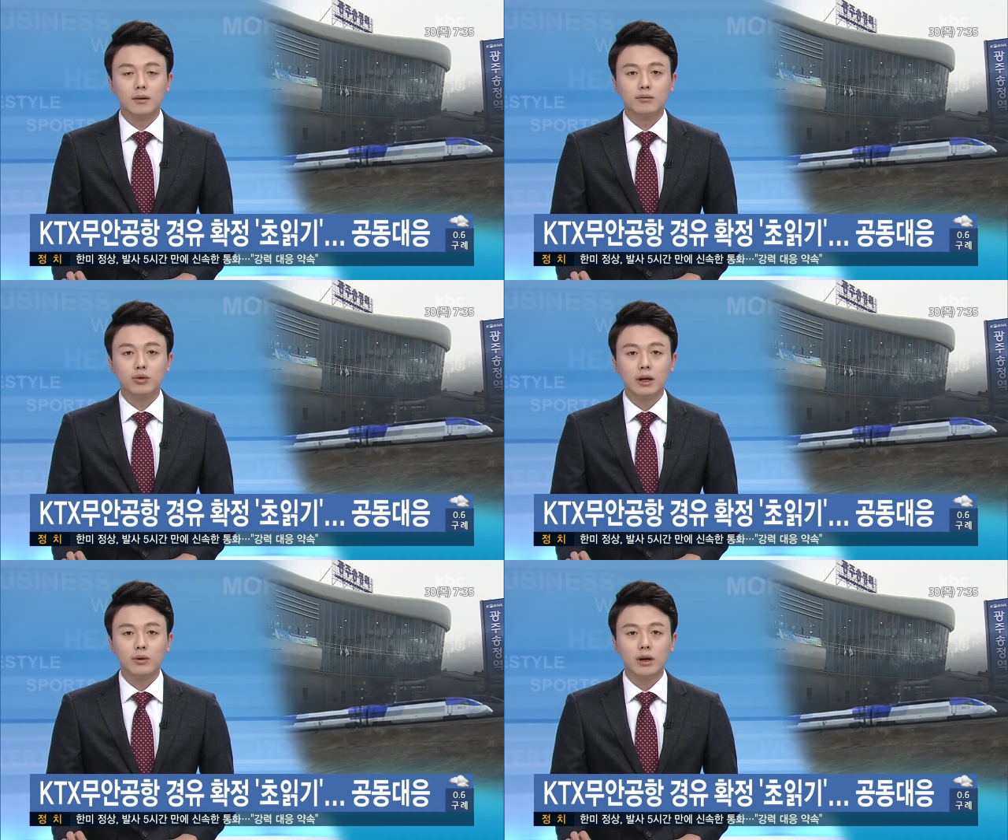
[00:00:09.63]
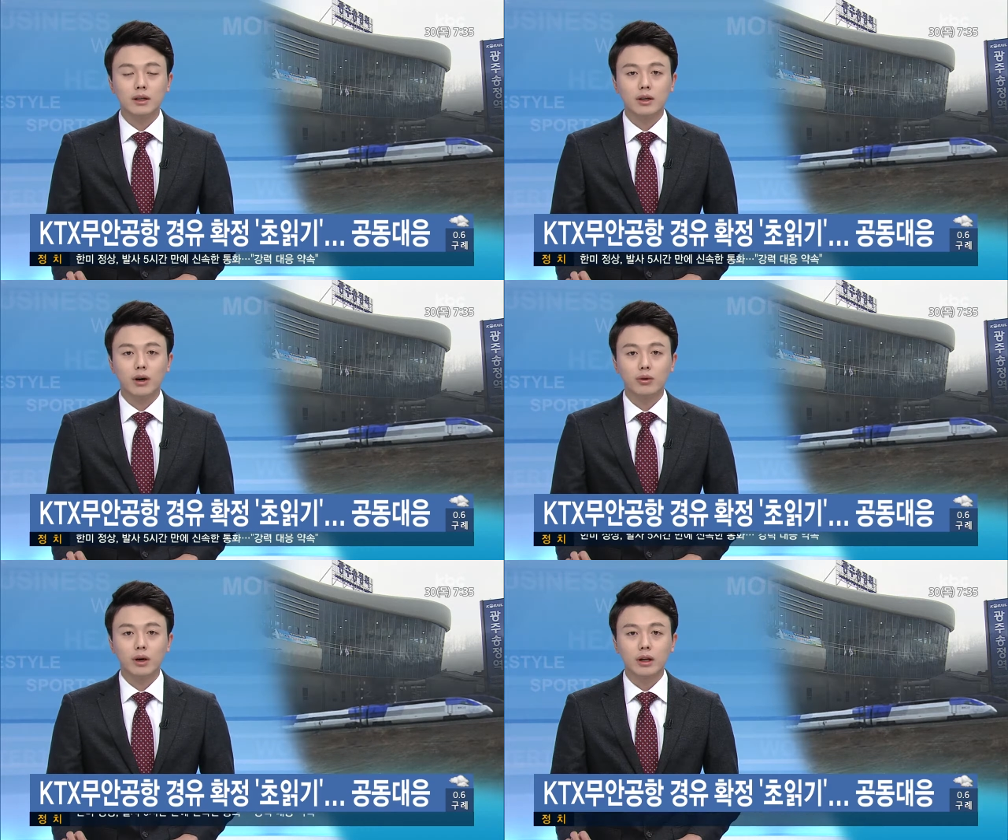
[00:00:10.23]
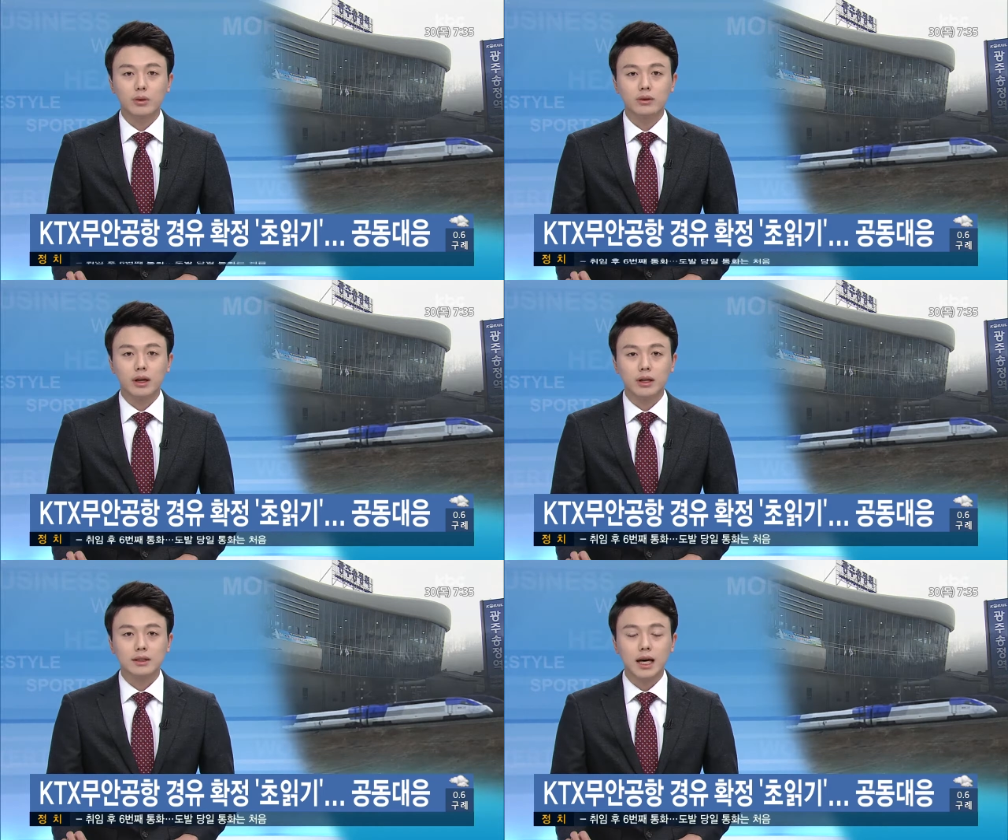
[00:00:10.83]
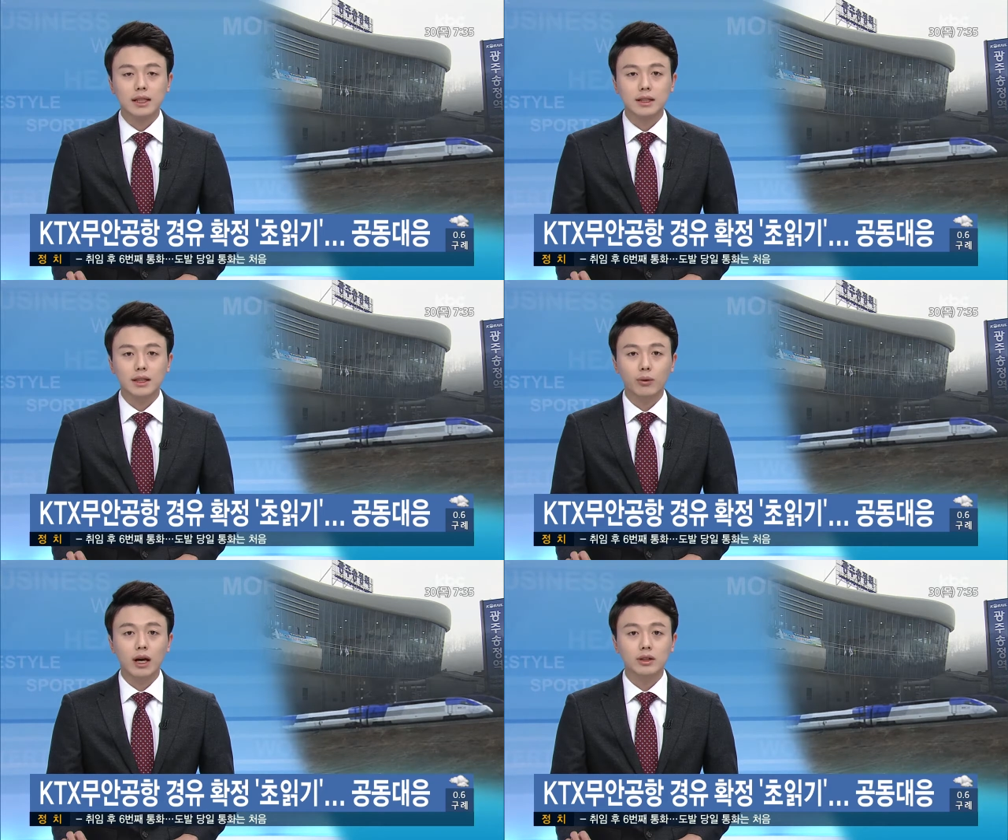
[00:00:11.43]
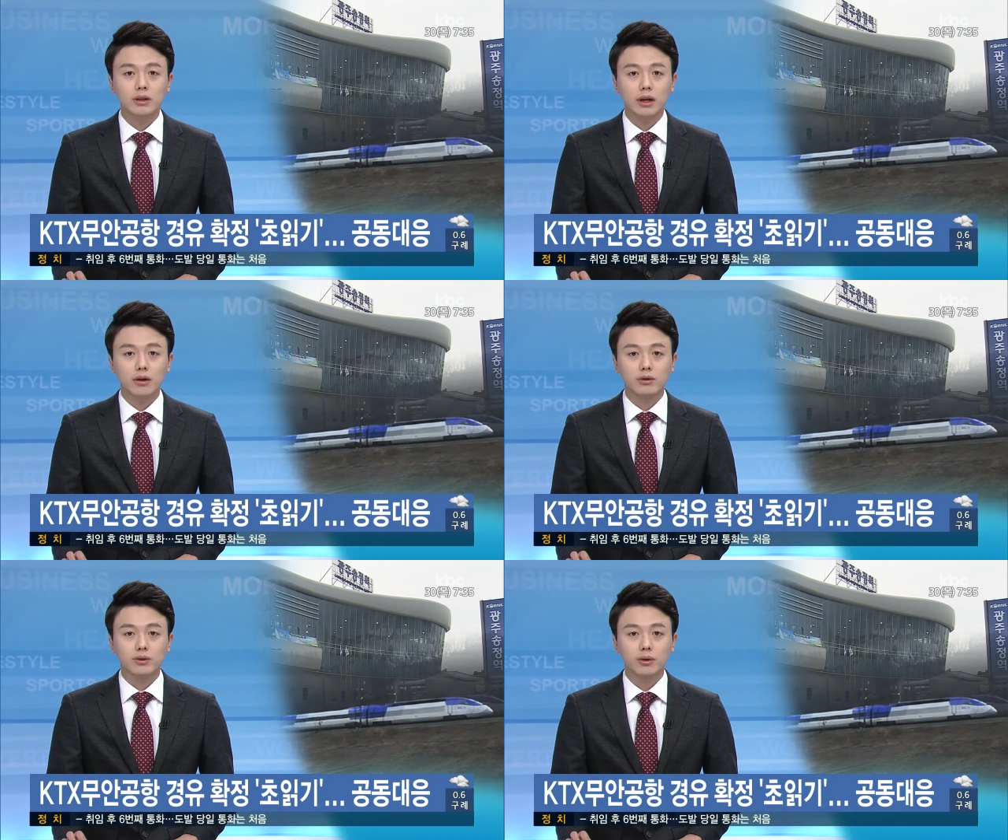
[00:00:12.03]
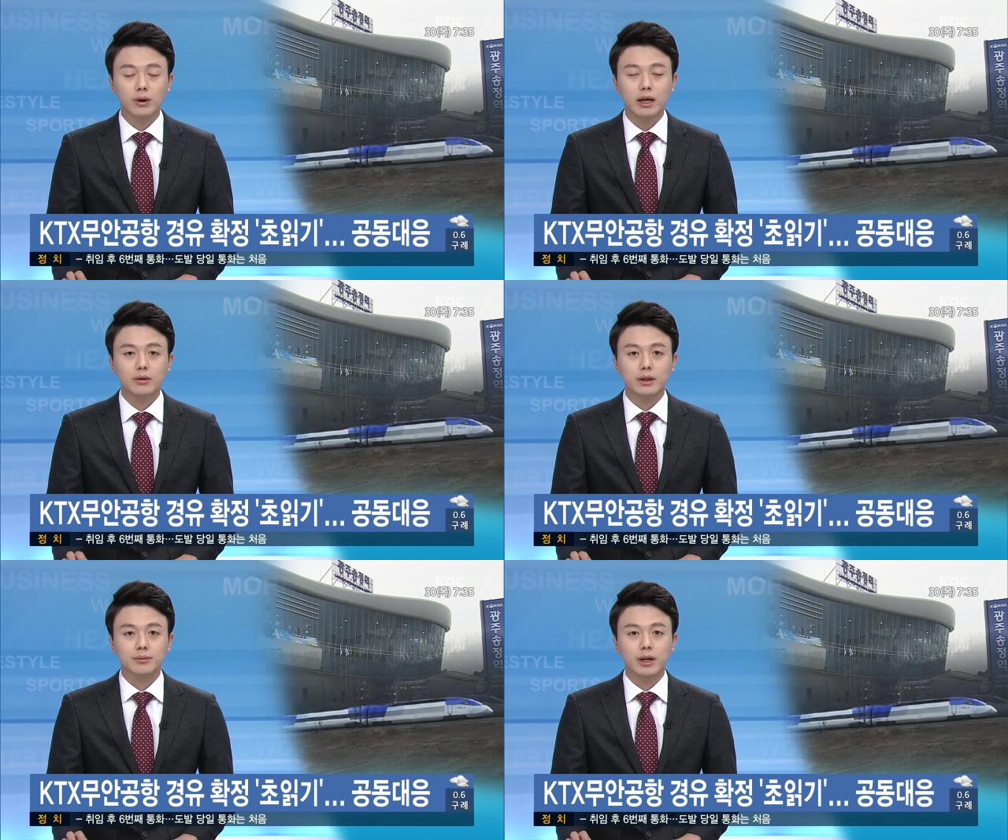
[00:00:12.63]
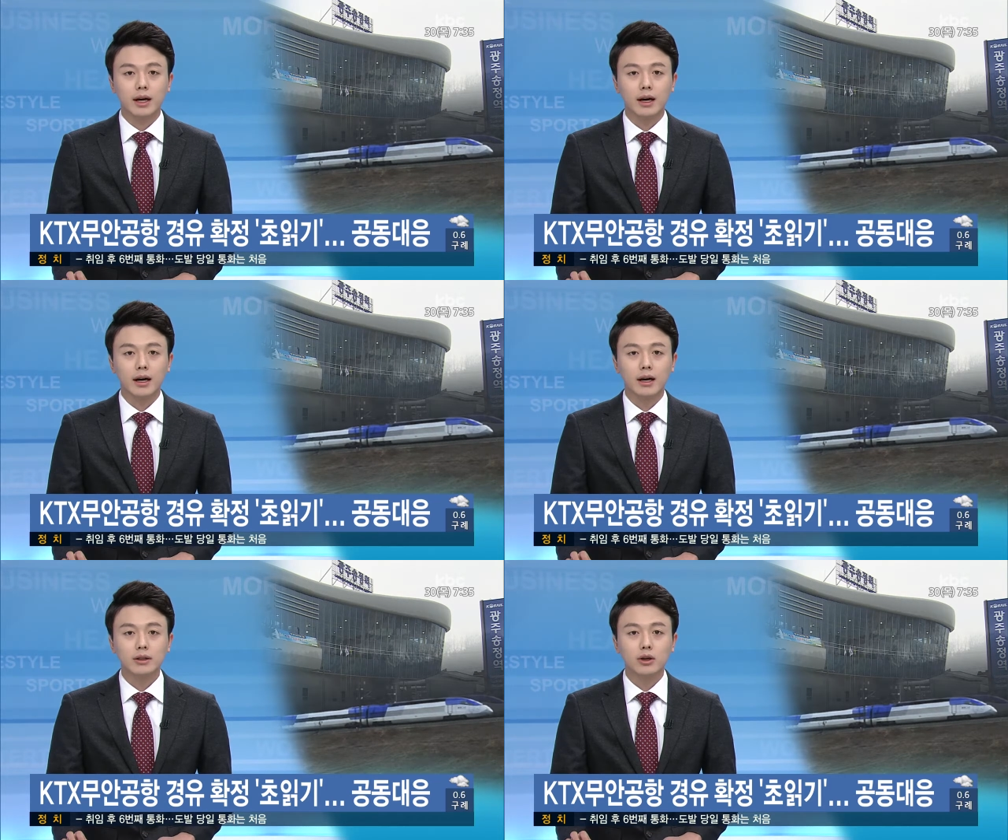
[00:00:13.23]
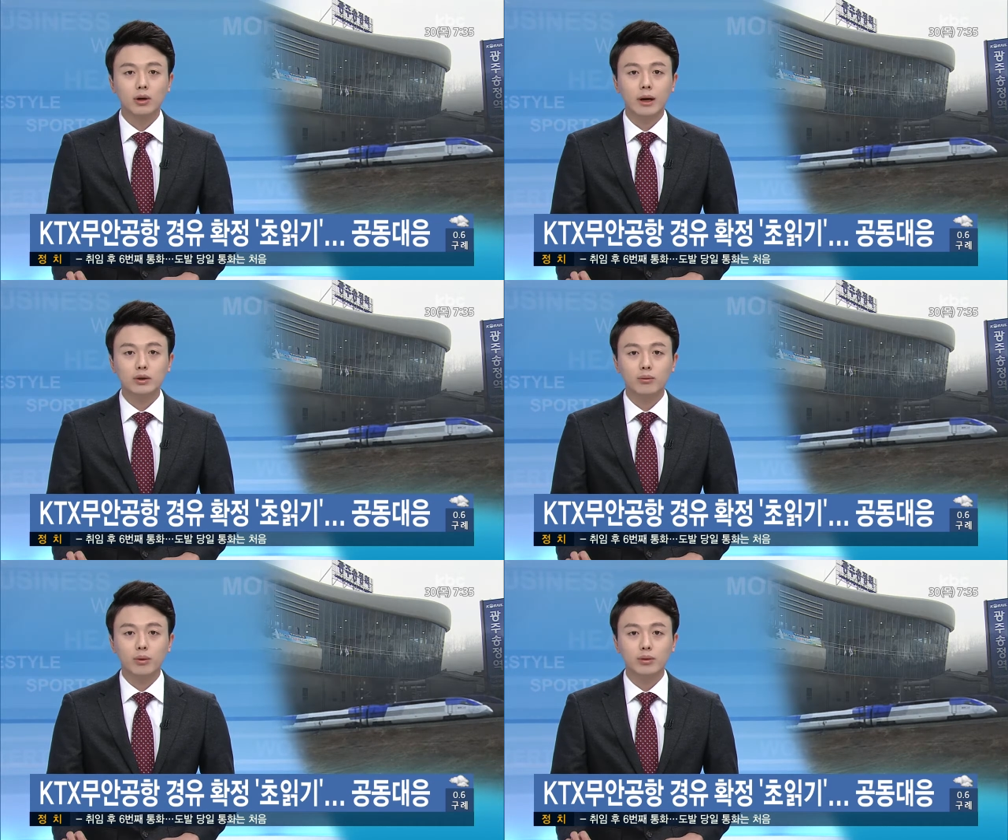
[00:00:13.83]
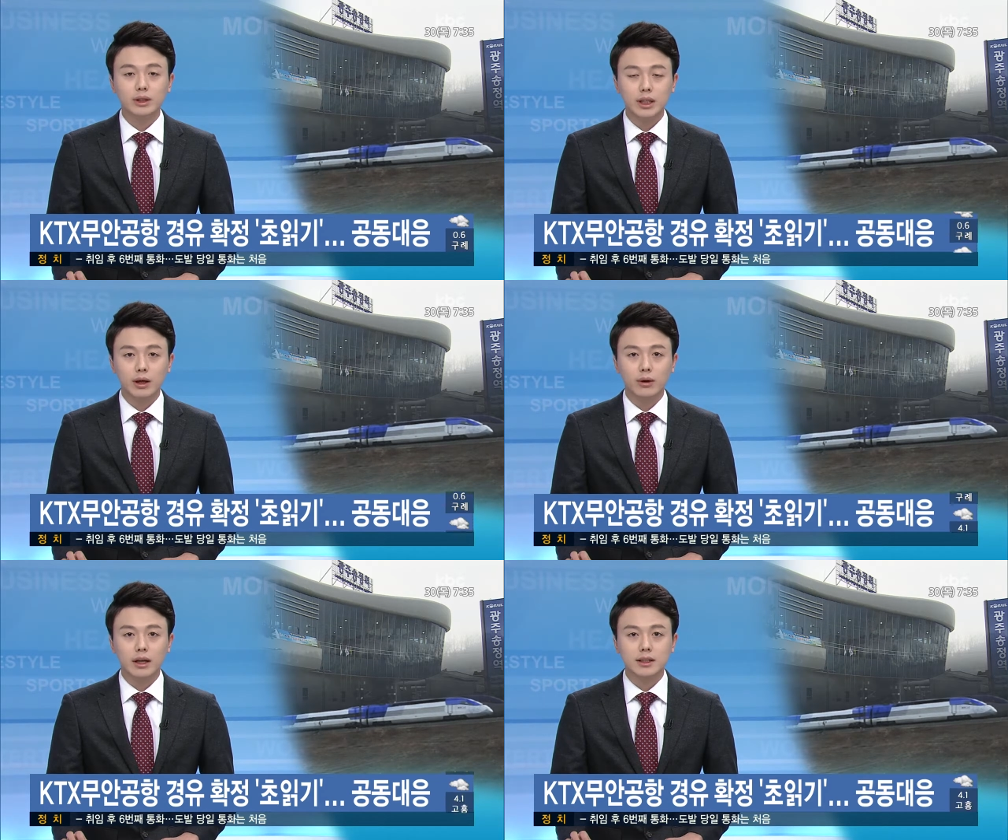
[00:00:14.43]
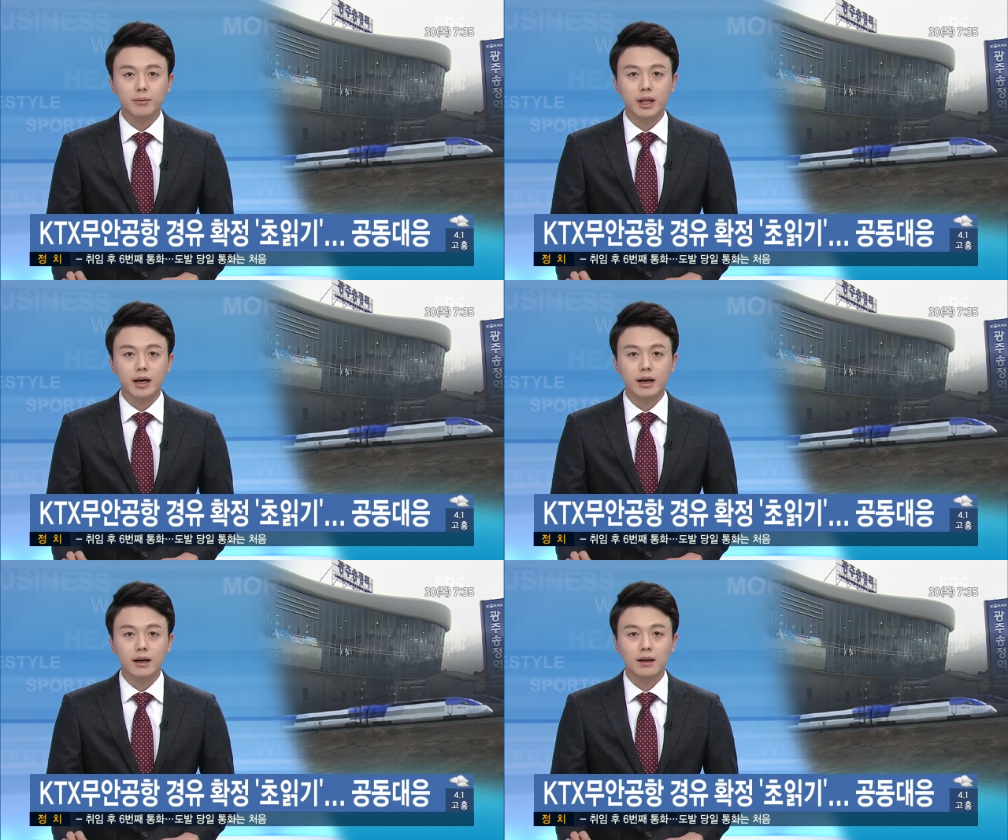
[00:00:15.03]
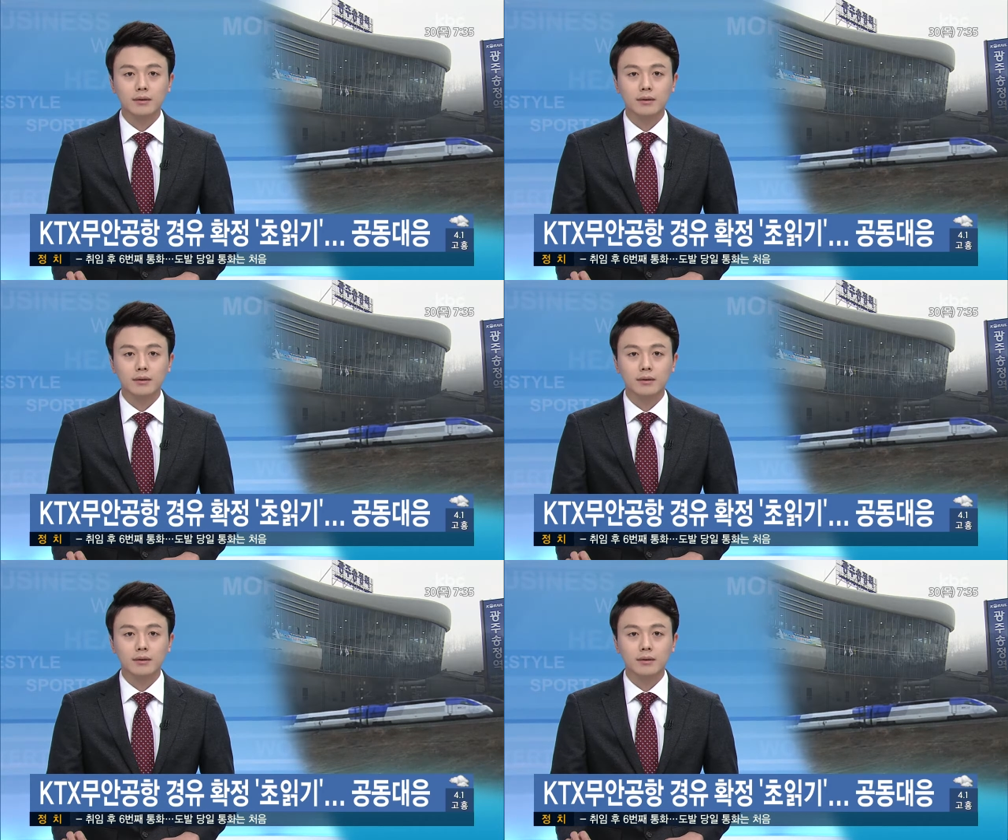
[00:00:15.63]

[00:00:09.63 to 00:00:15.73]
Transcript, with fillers: 무한공항을 경유하는 노선은 사실상 확정된 것으로 확인됐습니다. 서울방송본부 신익환 기자입니다.